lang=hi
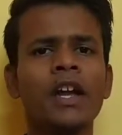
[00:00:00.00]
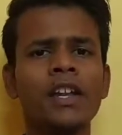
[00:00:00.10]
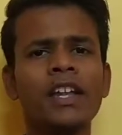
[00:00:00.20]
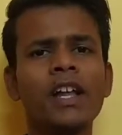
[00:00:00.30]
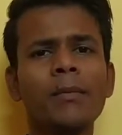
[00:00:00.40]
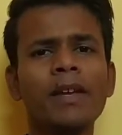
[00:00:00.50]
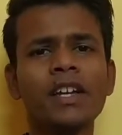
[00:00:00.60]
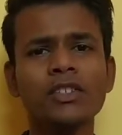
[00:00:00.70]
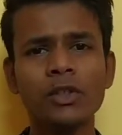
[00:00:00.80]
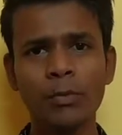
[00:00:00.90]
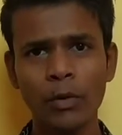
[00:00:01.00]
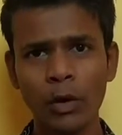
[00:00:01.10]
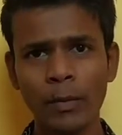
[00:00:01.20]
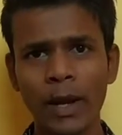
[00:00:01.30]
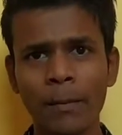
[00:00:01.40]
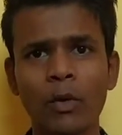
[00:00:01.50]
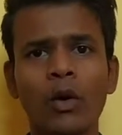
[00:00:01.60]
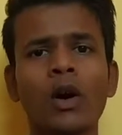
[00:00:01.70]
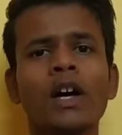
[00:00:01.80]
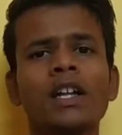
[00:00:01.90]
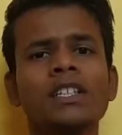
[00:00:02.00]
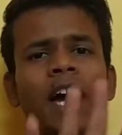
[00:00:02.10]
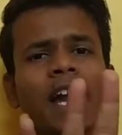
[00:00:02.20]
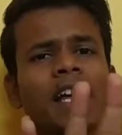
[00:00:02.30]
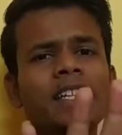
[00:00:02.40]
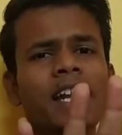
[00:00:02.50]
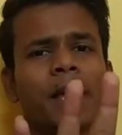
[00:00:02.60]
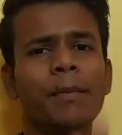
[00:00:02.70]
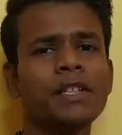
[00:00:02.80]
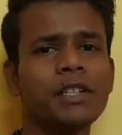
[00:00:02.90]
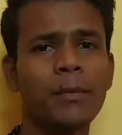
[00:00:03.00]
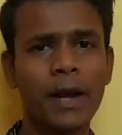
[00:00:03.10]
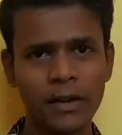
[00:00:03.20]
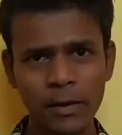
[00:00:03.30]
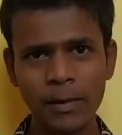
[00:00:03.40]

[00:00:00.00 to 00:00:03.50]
रियल मी एक्स टू प्रो में आपको 4000 हजार की बैटरी